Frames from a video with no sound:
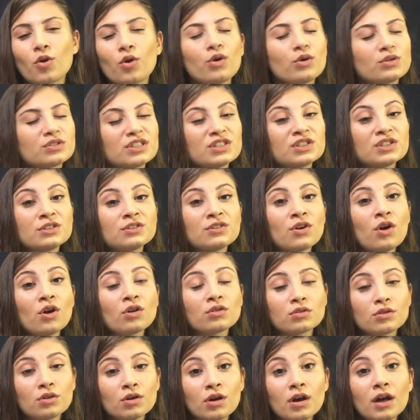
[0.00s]
Odin'in
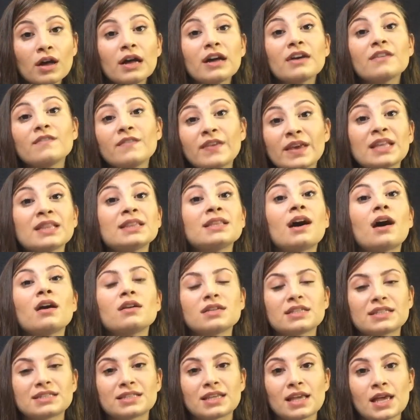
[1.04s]
oğlu Vildar
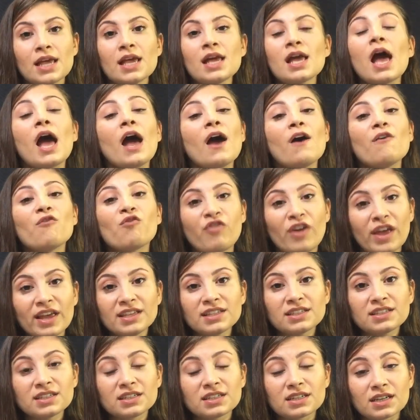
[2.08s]
ise
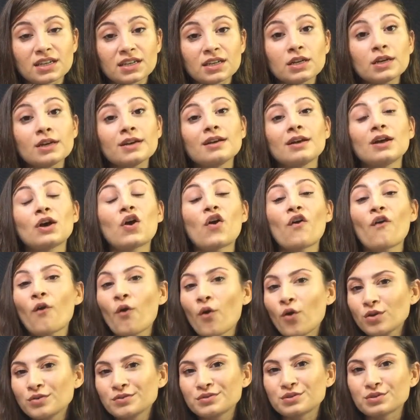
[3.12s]
Fenrir'i
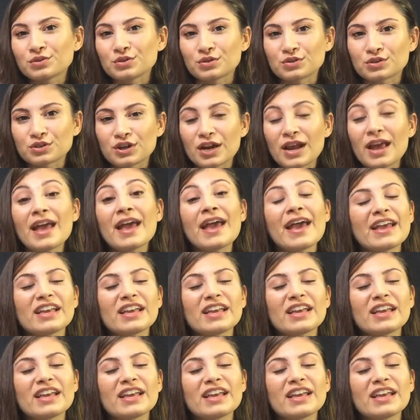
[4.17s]
öldürür.